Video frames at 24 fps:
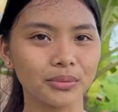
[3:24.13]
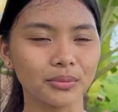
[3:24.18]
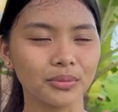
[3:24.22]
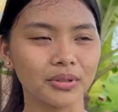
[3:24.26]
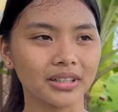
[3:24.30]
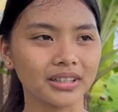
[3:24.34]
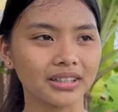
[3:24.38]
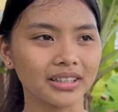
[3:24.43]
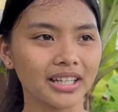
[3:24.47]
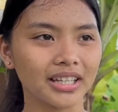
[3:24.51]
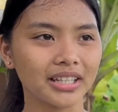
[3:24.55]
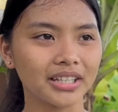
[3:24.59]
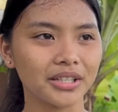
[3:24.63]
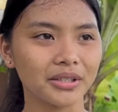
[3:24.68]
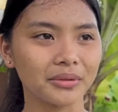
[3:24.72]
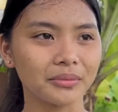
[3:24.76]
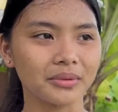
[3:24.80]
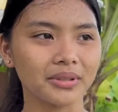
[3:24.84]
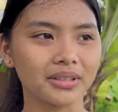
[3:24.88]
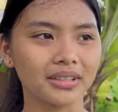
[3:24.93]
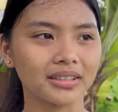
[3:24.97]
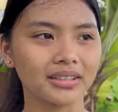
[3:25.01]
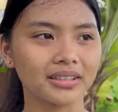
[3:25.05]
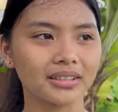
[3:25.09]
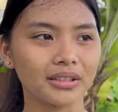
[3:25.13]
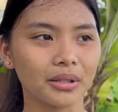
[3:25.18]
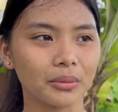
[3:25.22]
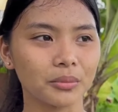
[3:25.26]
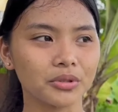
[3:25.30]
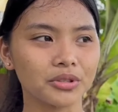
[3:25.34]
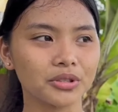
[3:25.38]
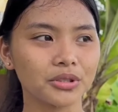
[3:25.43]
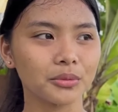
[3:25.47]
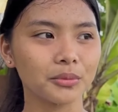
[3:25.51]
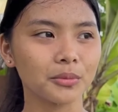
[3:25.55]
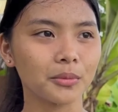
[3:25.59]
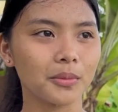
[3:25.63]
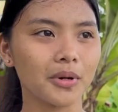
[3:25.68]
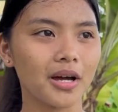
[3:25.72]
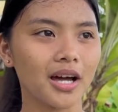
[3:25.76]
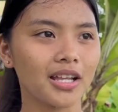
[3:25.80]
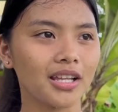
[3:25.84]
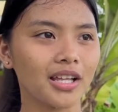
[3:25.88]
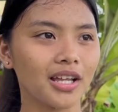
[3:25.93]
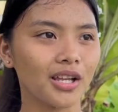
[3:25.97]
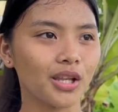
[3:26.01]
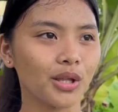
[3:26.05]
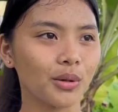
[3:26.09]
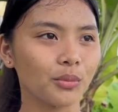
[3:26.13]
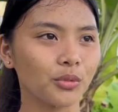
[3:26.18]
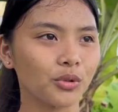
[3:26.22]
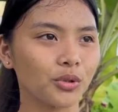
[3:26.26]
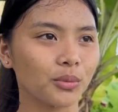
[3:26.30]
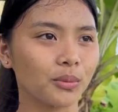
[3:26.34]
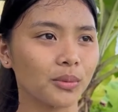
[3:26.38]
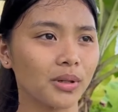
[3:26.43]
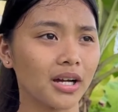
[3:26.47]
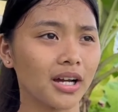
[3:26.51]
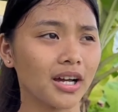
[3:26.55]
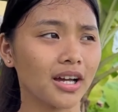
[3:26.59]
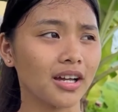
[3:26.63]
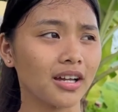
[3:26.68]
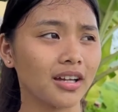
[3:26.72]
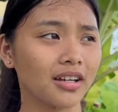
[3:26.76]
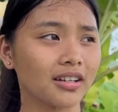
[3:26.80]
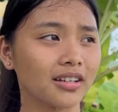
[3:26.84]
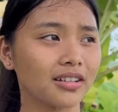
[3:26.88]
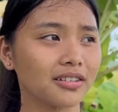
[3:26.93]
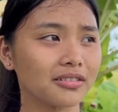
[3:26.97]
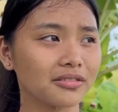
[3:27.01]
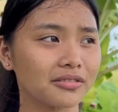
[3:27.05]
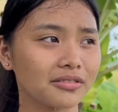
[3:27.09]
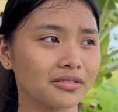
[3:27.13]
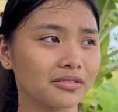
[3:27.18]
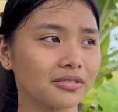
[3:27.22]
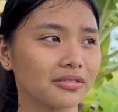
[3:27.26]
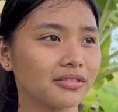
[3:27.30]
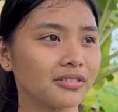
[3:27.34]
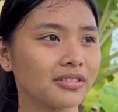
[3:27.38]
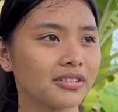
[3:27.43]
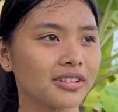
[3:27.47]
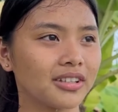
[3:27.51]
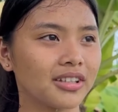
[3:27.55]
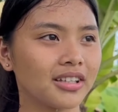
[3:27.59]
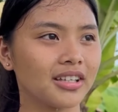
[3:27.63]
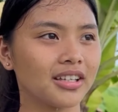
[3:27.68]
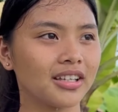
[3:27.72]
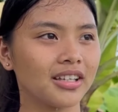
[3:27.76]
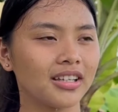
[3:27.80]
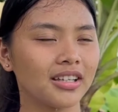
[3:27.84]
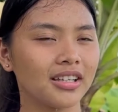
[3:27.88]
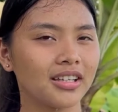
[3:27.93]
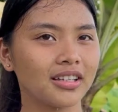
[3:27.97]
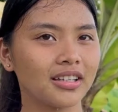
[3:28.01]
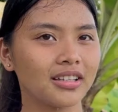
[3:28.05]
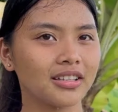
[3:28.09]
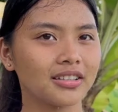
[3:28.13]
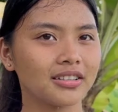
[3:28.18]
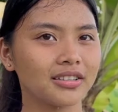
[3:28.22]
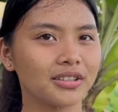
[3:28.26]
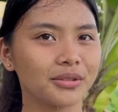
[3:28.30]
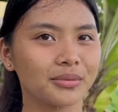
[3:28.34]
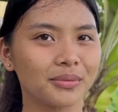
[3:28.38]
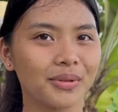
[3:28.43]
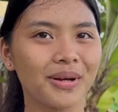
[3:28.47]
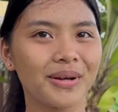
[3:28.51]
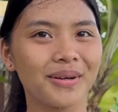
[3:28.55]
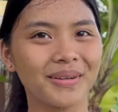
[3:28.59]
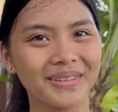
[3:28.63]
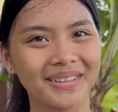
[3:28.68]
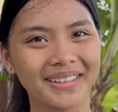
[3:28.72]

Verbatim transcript: sobrang tahimik. Tapos yung oh. maalala mo yung mga, ano, si, ma